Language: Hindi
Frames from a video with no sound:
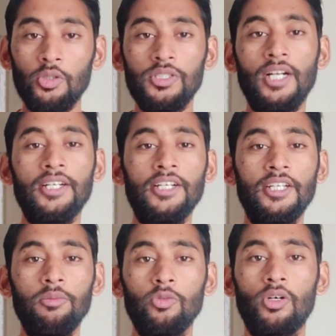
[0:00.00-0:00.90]
न्यूजीलैंड की
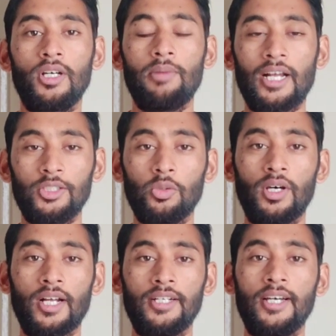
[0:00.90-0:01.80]
टीम को अगर भारत
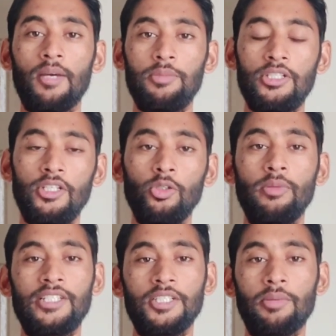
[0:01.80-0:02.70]
को हराना है पिछले दो
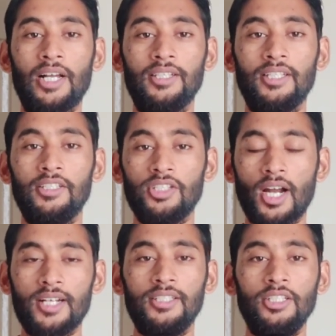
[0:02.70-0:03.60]
मैचेस भारत के
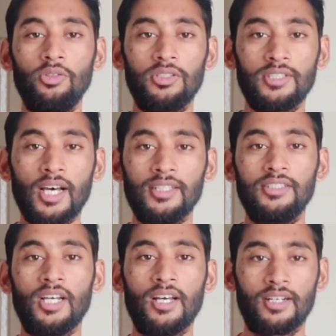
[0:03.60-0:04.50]
चार तीन और
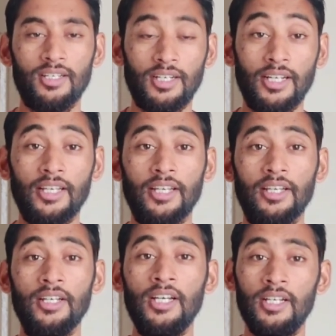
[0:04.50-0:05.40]
सात चार के रहे
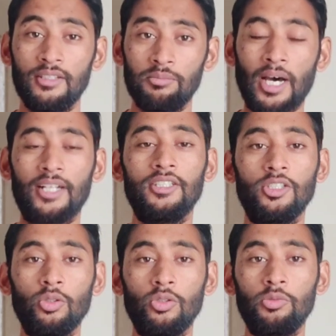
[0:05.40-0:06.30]
हैं भारत
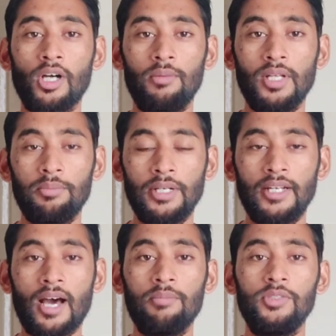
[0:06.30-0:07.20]
ने दोनों मुकाबले
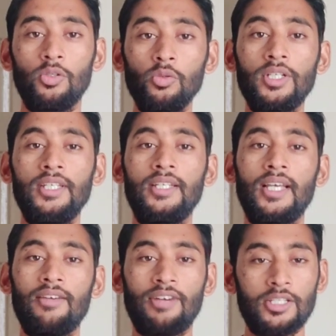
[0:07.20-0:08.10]
अपने नाम जरूर किए
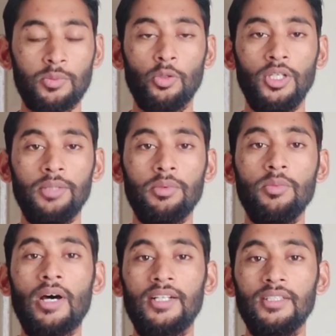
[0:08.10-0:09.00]
हैं एफ प्रो लीग में
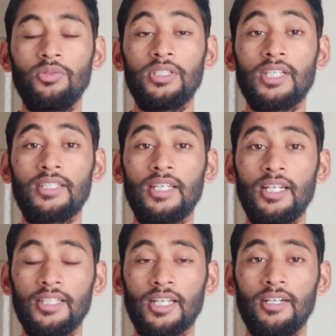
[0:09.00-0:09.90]
भी भारत ने उनके साथ
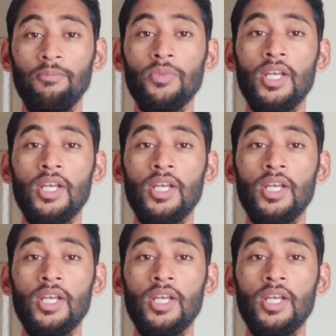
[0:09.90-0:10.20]
खेला था